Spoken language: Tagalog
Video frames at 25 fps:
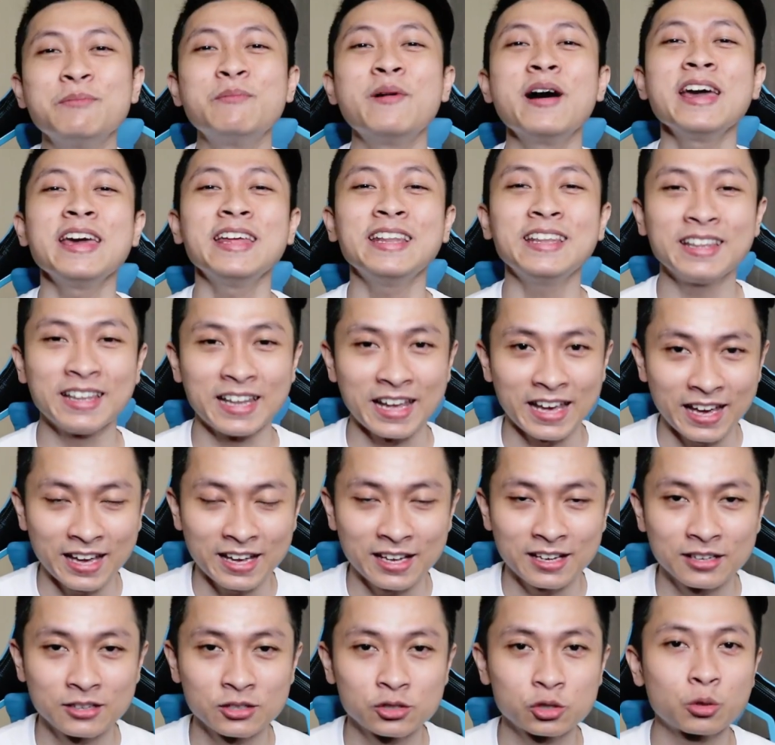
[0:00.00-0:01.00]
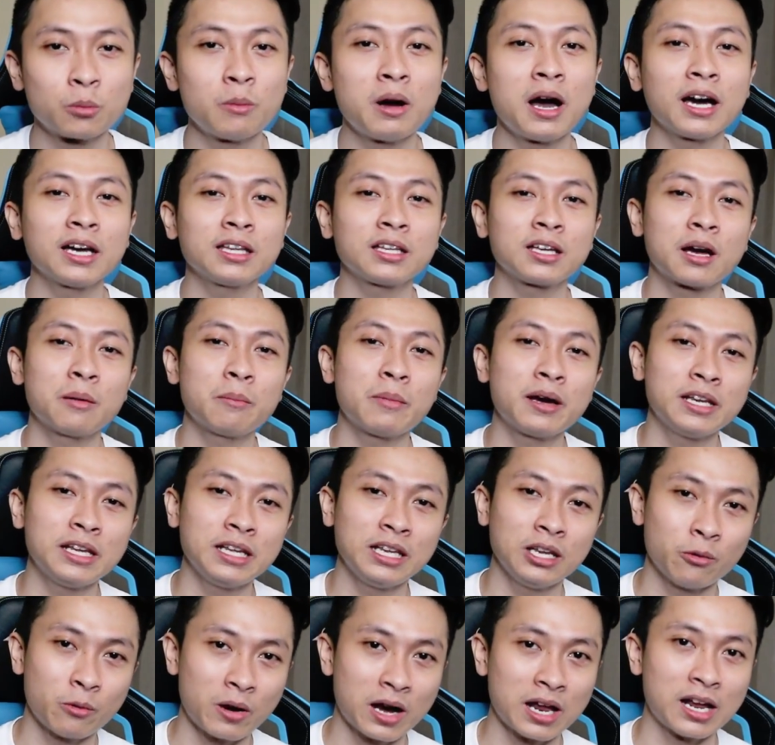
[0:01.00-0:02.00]
Di ba hindi? So bakit ka
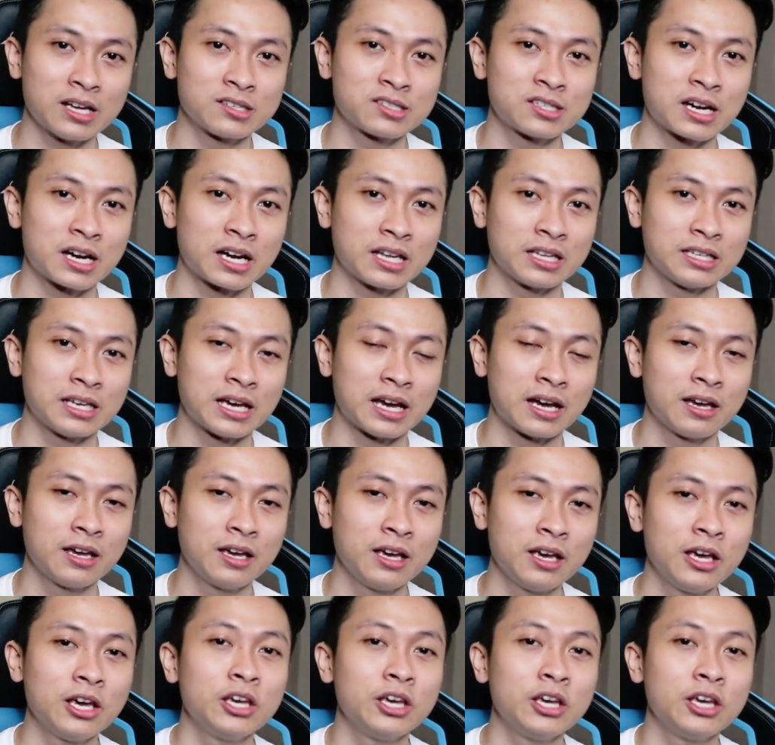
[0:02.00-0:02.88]
maniniwala sa kanya?